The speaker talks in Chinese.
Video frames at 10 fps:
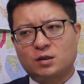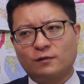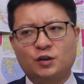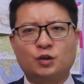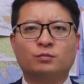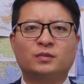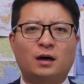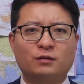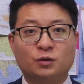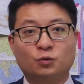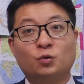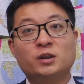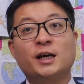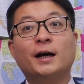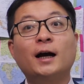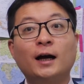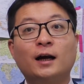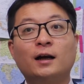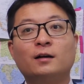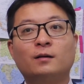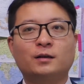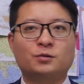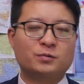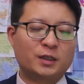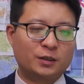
社会系统到底有多强悍，是吧？从这